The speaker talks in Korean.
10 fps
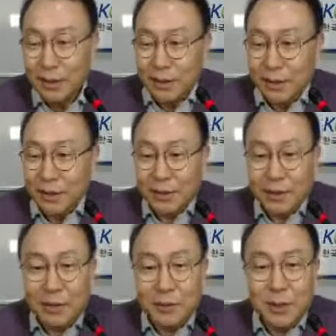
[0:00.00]
예,
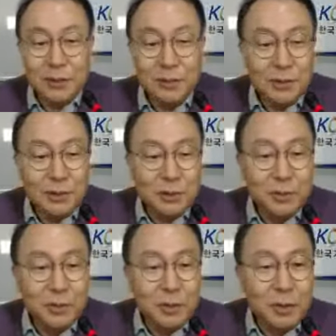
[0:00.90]
강조하시면은 좀
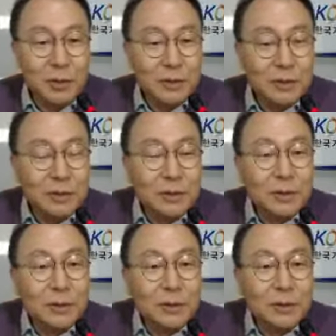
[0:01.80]
더
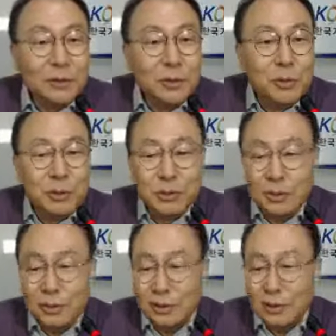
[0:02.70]
어,
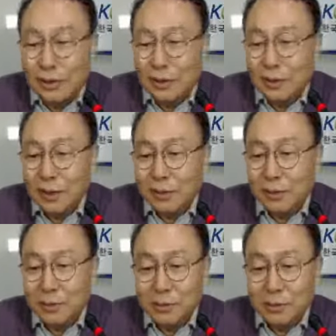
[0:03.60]
좋은 그러한
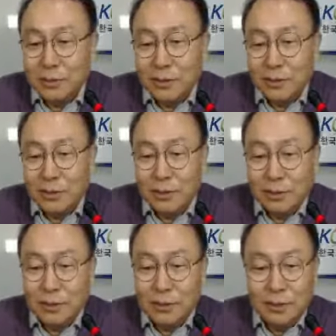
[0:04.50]
자료들을
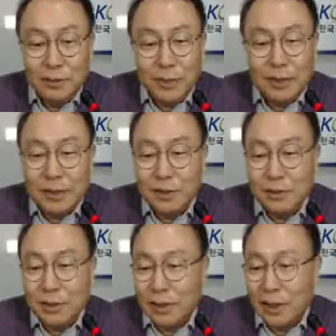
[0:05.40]
만드실
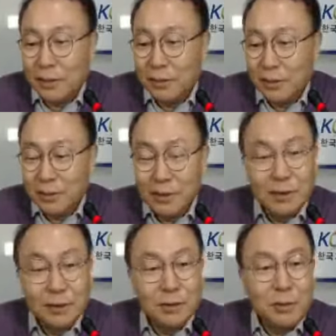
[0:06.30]
수 있겠고
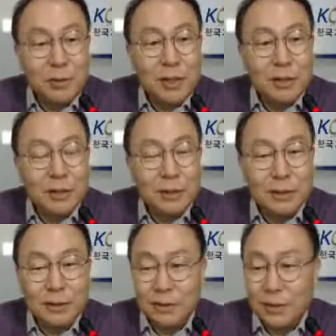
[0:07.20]
또
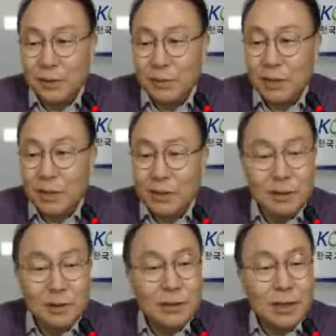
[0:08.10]
효과적인
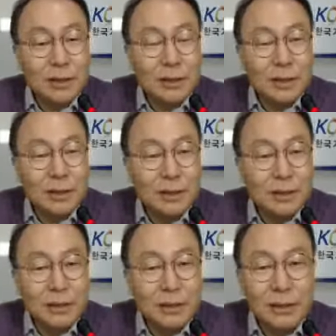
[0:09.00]
프리젠테이션이 가능하지 않겠나 이렇게
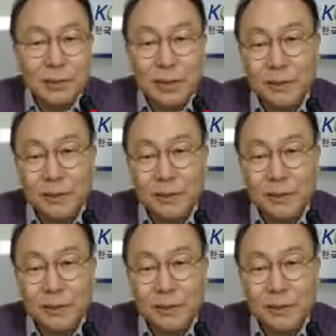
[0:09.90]
생각합니다.